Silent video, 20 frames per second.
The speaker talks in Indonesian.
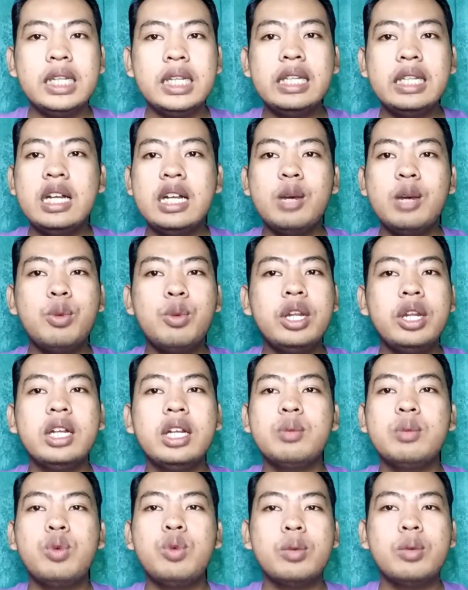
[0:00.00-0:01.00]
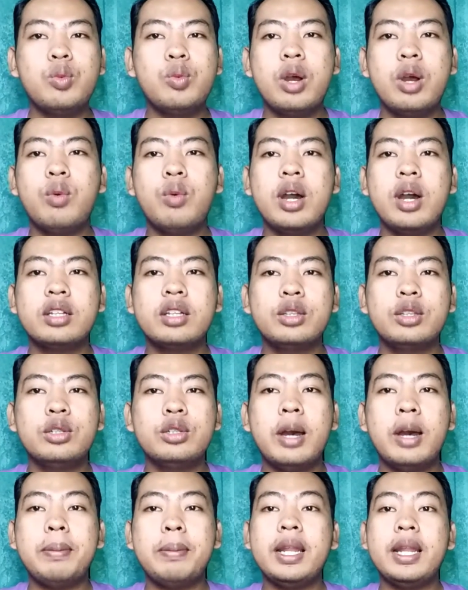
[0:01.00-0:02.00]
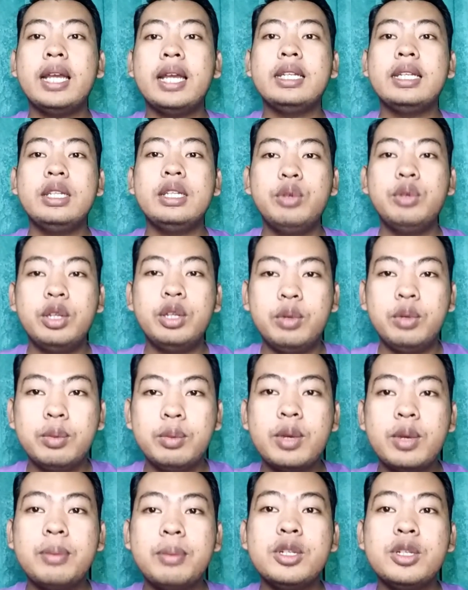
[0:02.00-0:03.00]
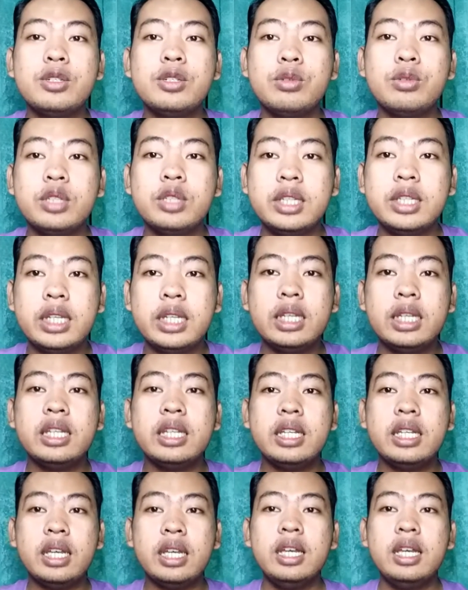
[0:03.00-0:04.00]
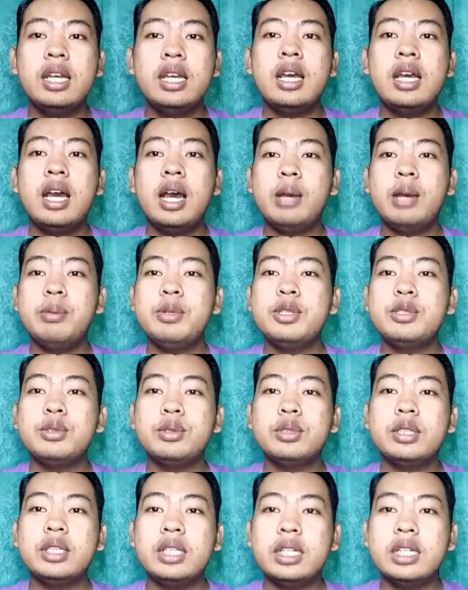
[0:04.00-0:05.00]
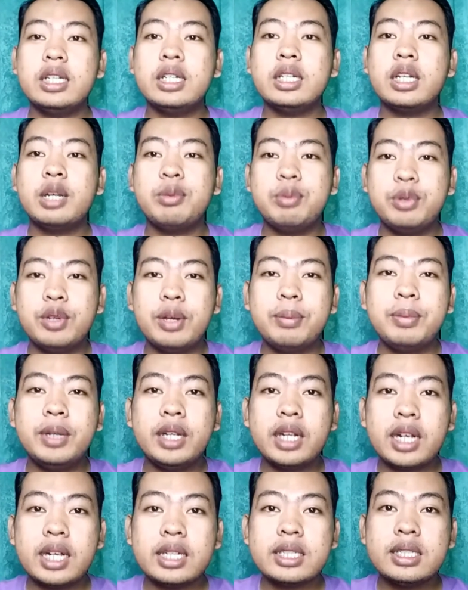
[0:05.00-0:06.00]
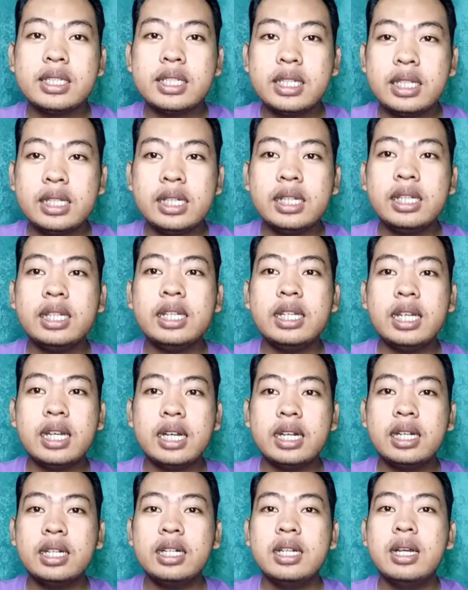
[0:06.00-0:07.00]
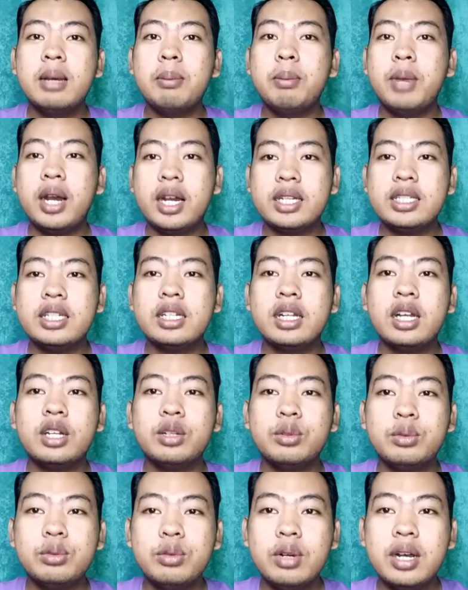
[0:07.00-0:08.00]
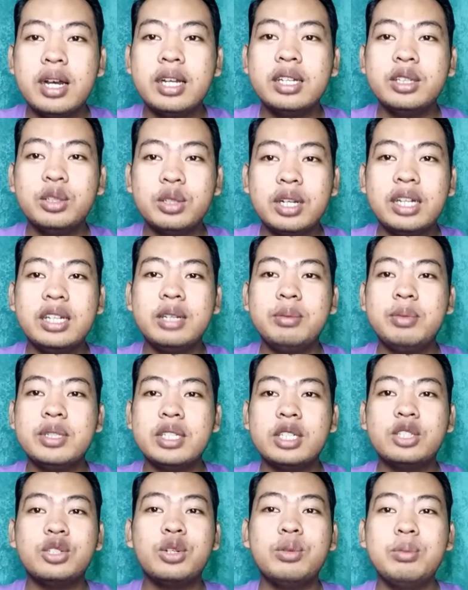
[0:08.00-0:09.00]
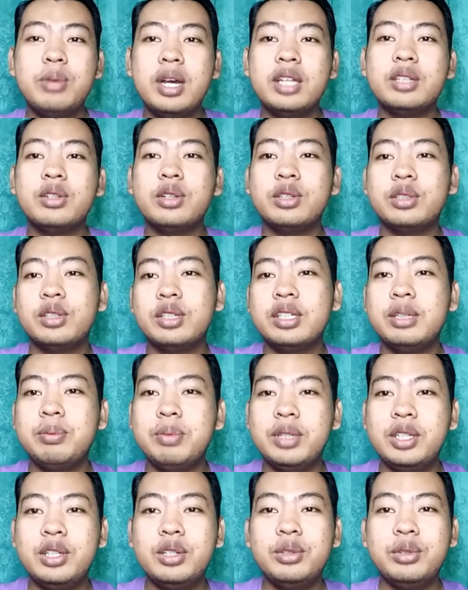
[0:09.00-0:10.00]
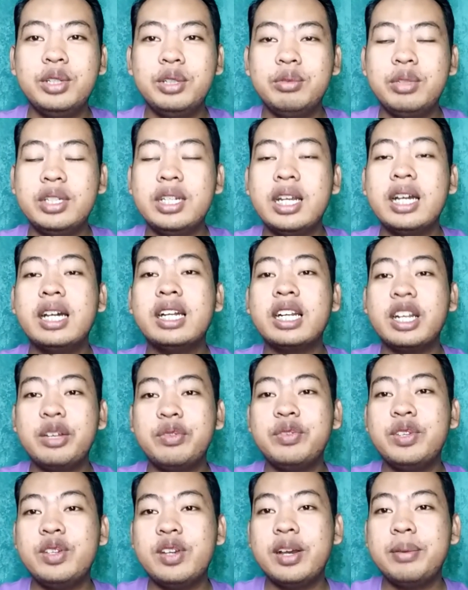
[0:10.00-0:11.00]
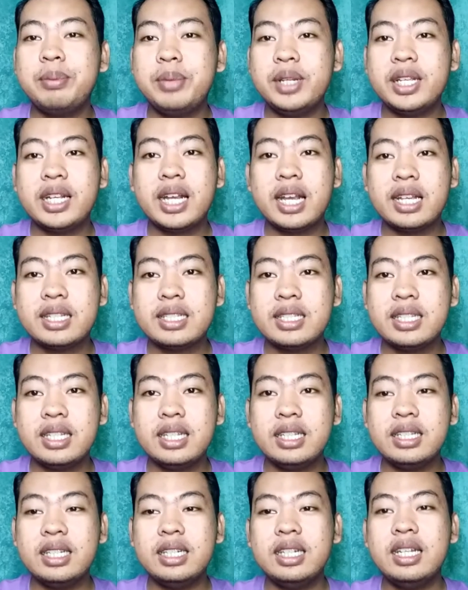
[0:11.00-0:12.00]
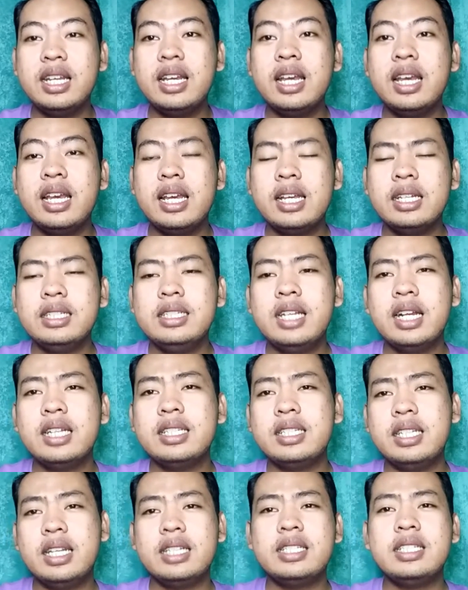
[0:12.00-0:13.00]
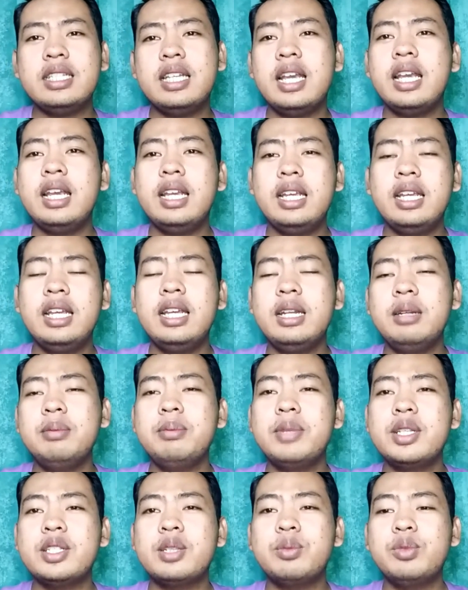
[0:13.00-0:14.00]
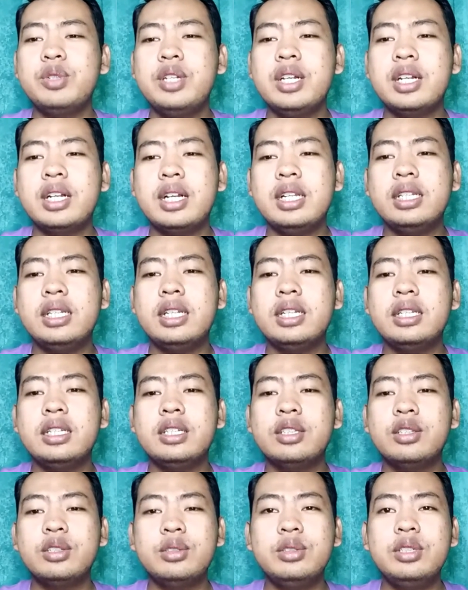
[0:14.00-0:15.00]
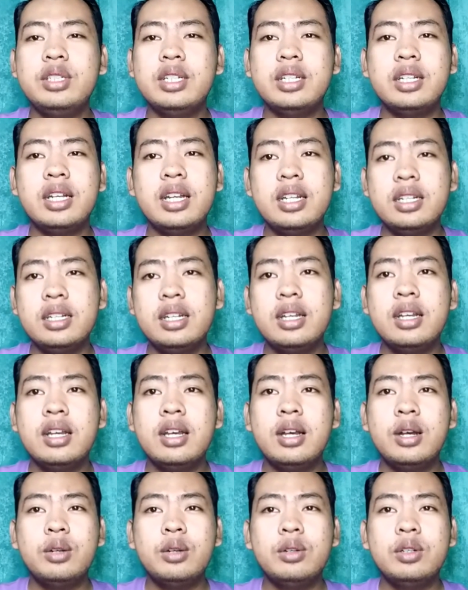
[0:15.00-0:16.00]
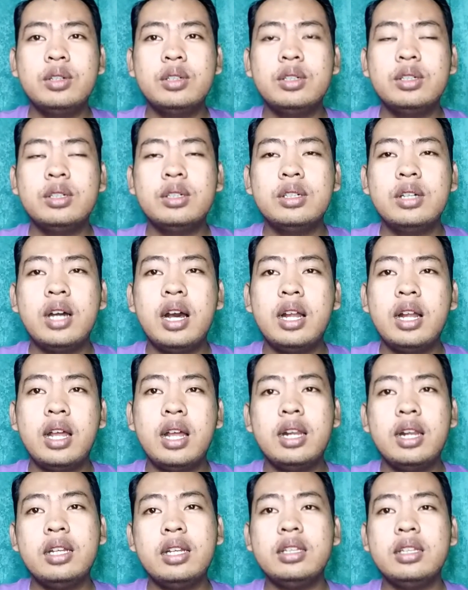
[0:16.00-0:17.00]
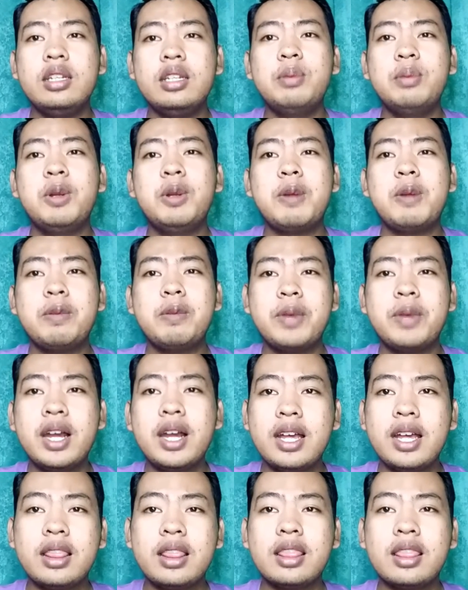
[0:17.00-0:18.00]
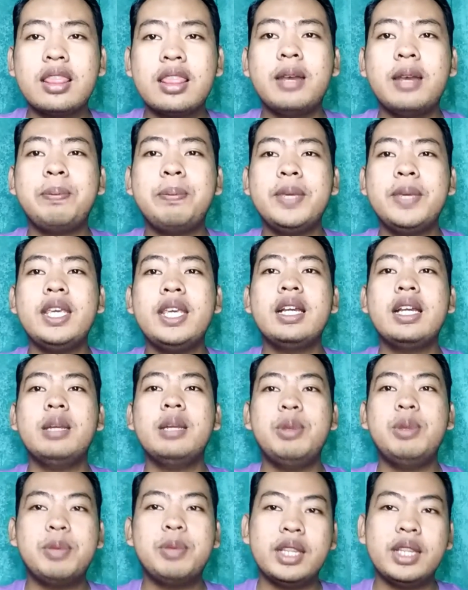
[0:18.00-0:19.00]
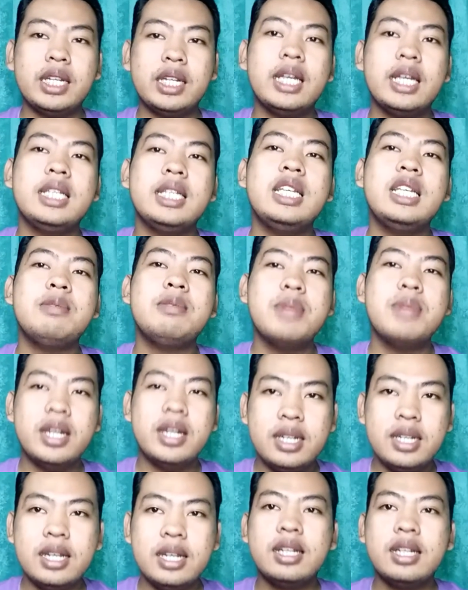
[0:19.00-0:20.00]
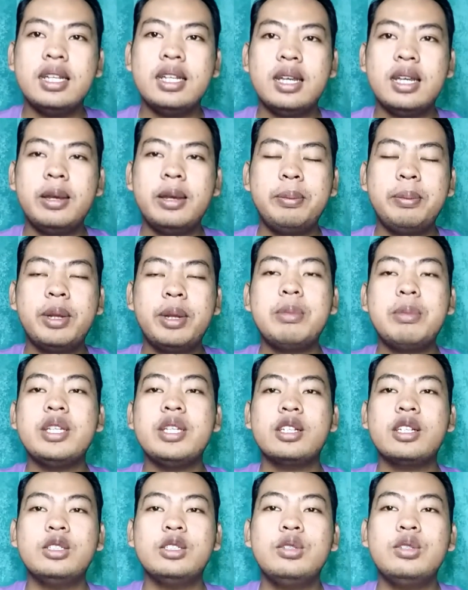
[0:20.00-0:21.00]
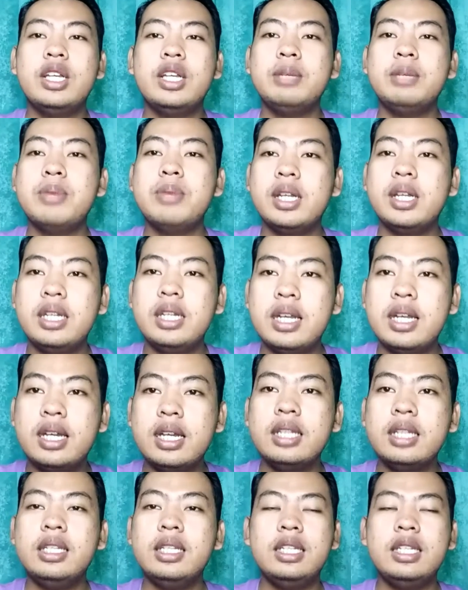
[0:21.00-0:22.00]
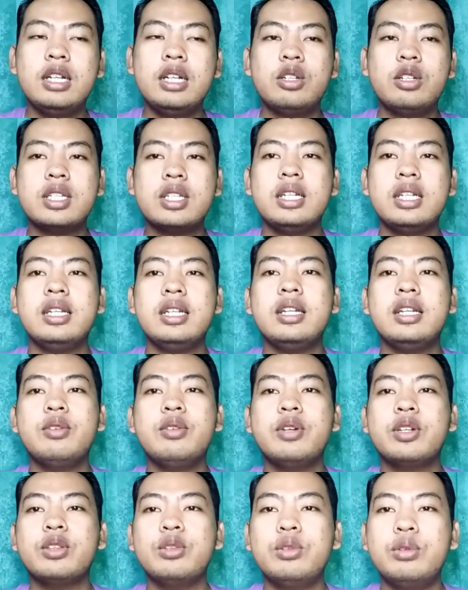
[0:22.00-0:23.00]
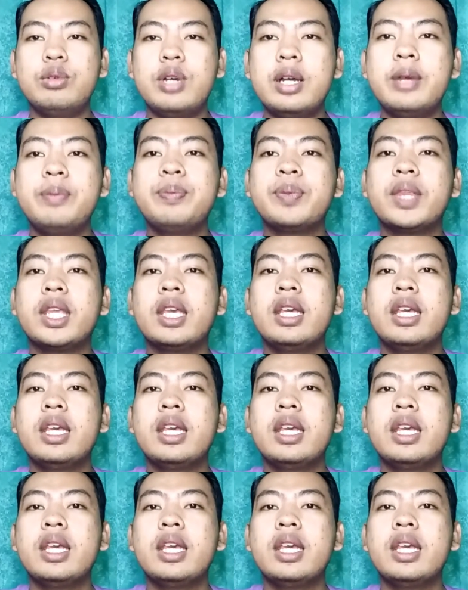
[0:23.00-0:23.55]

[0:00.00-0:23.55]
kita nggak boleh ngebuang-buang waktu apalagi win-win abis syuting ya abis syuting nge-review aplikasi yang menghasilkan uang itu kalian bisa coba tonton di video win-win yang review aplikasi jadi jangan sia-siain masa muda kalian itu dengan eh, hal-hal uh, hal -hal yang tidak bermanfaat tapi yang lebih penting lagi ibadah ya perbanyak juga ibadah jadi kalau seandainya ada waktu luang